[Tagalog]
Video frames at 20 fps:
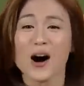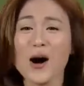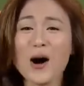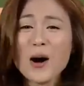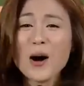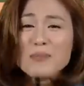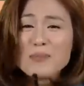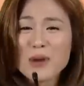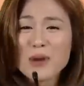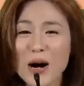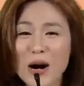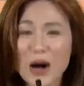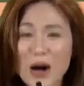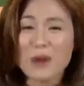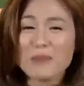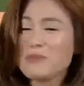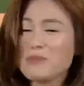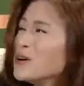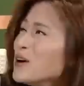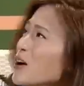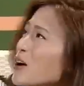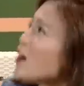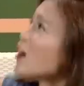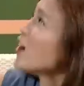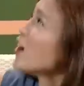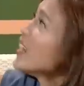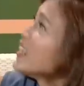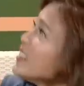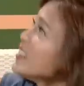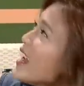Opo, opo!
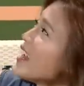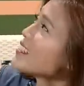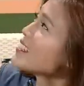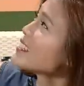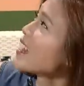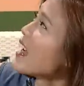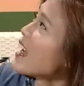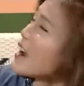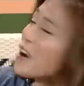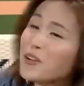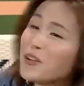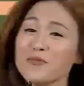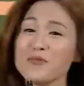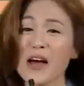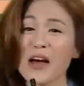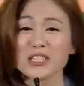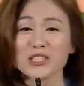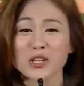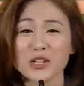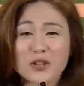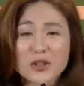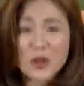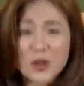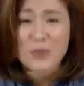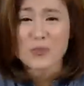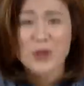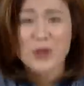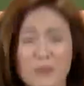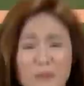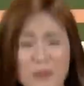Nasa confession
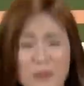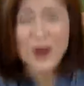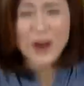room niyo po,